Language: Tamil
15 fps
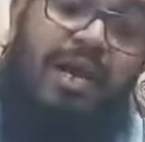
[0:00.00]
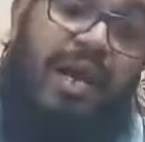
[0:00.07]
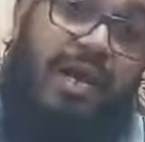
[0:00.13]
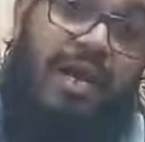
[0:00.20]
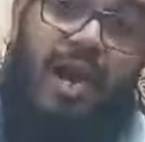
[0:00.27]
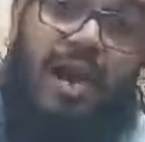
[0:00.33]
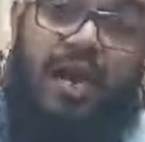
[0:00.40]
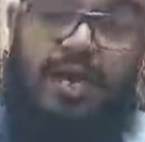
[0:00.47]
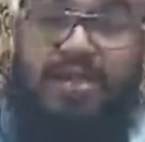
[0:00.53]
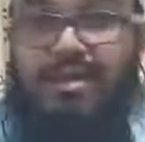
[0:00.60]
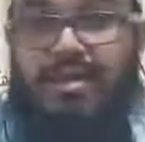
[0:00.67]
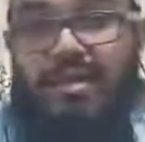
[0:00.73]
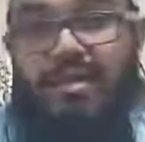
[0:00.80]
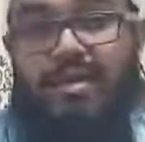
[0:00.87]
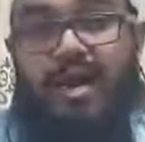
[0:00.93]
ஏழு
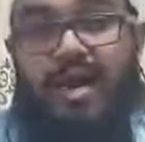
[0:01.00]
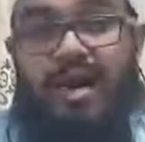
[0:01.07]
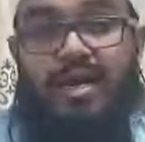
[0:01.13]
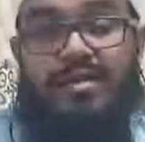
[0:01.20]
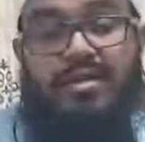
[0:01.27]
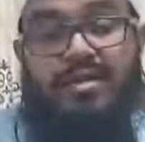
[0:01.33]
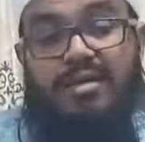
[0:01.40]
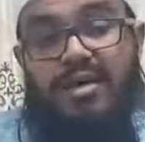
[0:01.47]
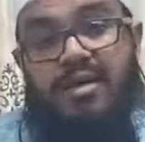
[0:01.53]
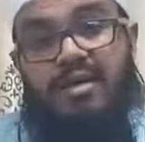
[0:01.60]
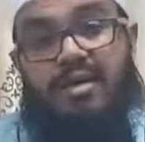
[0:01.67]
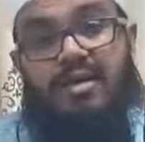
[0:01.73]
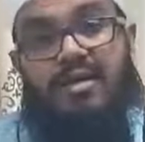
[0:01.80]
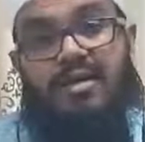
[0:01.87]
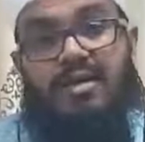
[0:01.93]
ஆயத்தில் ஆயத்துக்கள்
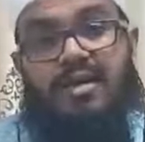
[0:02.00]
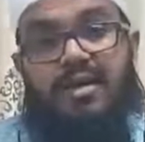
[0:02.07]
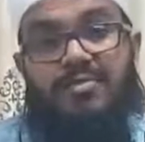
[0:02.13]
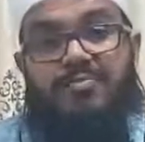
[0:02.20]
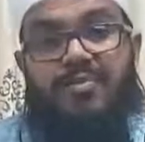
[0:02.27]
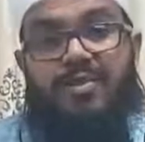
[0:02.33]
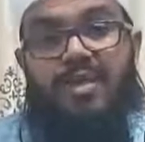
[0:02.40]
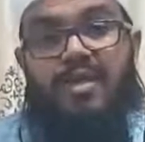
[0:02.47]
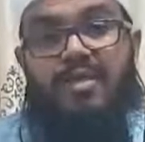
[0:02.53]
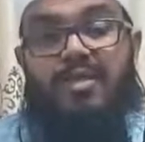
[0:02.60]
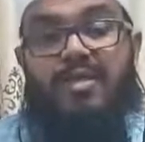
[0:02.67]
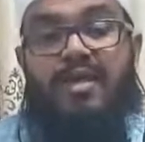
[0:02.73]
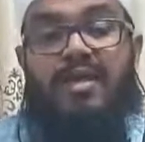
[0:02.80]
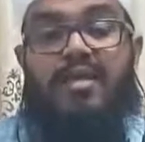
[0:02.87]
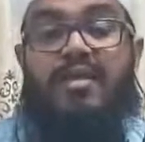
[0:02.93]
இருக்கின்றன
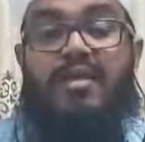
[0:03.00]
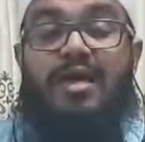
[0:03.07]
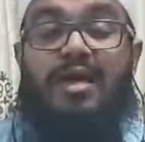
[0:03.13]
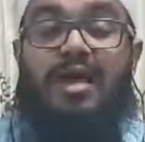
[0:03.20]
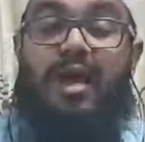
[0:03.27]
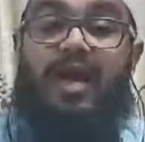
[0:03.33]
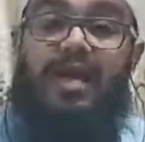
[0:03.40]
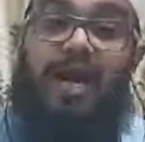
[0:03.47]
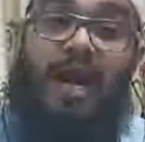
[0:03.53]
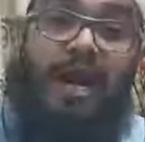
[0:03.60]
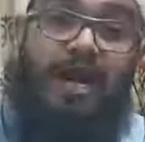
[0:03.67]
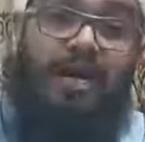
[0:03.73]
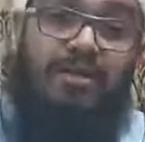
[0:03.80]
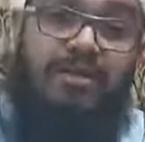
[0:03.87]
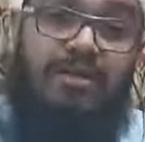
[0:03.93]
இத்த இந்த ஏழு
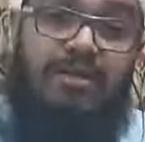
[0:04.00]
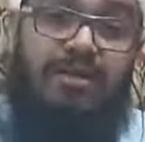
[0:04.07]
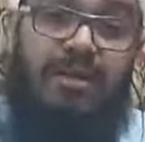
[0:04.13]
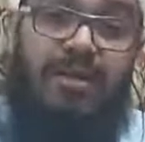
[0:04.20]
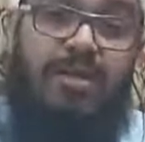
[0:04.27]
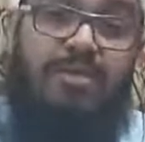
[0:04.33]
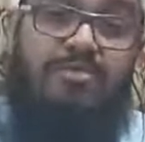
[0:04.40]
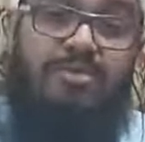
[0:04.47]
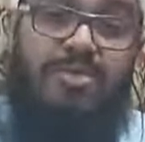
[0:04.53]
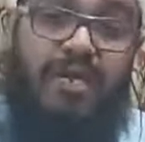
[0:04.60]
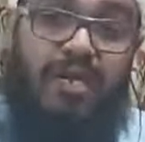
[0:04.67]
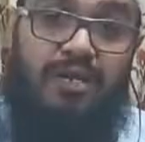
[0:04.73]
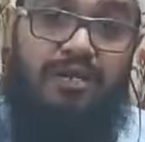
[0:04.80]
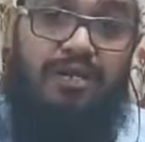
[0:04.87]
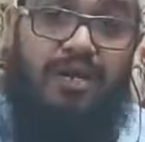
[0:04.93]
ஆயத்துக்களையும்
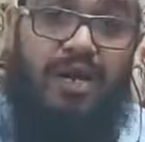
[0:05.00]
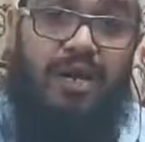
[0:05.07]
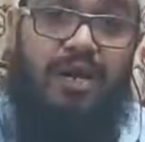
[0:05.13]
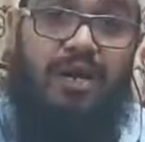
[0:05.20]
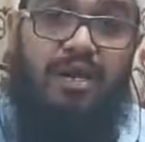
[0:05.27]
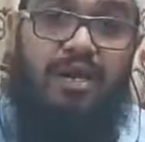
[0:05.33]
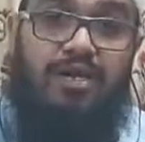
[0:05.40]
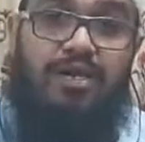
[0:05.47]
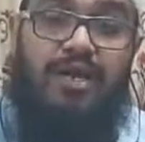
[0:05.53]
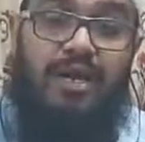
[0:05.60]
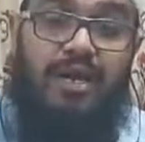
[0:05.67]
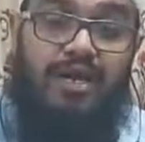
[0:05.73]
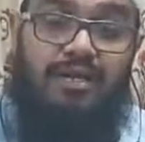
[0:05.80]
சேர்த்து நாங்கள் இந்த